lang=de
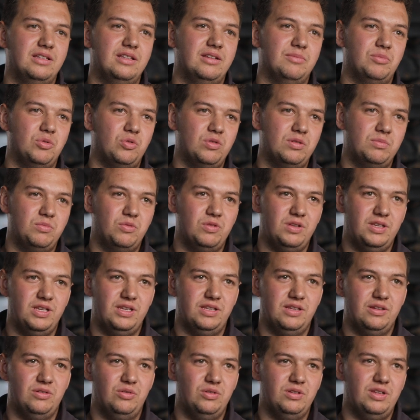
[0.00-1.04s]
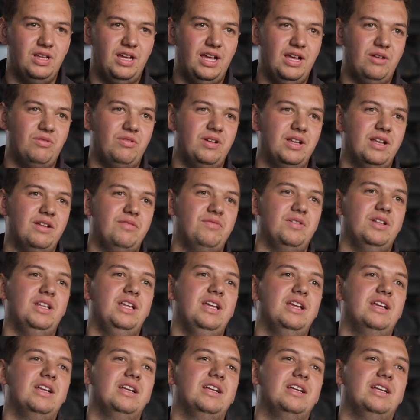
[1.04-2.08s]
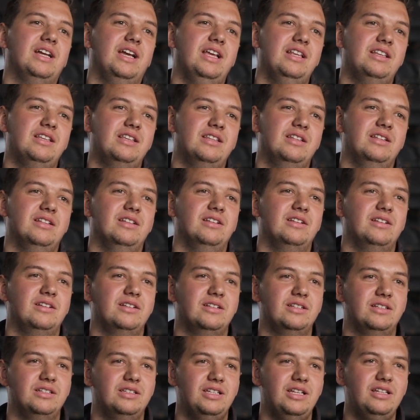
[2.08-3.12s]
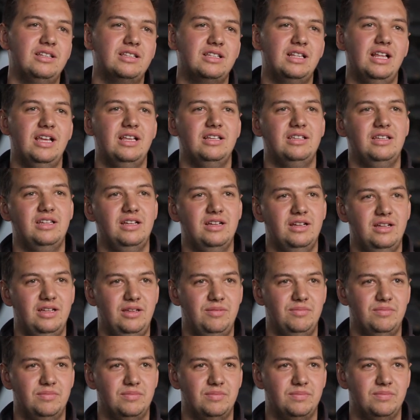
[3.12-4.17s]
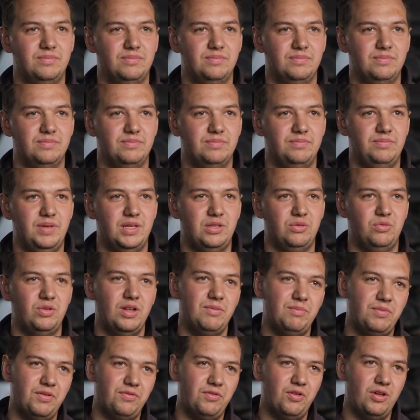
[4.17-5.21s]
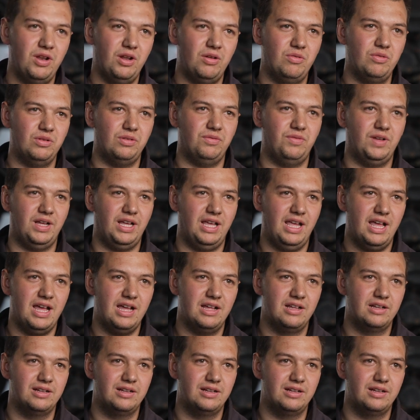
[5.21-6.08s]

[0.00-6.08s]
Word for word: Der Busbus ist in Österreich einer der größten Dienstleister im Personenbeförderungsverkehr